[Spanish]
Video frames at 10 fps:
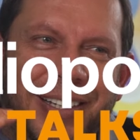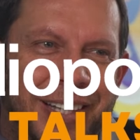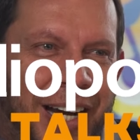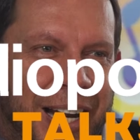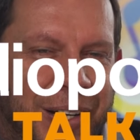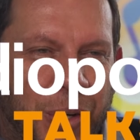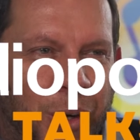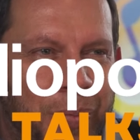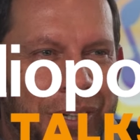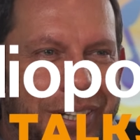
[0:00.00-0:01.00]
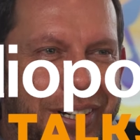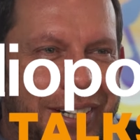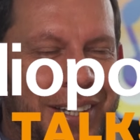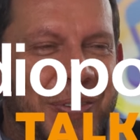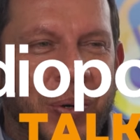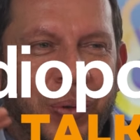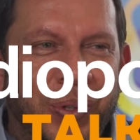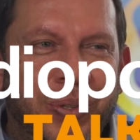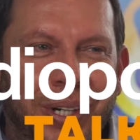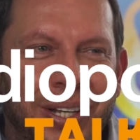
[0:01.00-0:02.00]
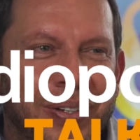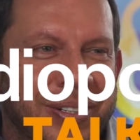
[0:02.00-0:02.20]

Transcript: dar una visión de lo que está sucediendo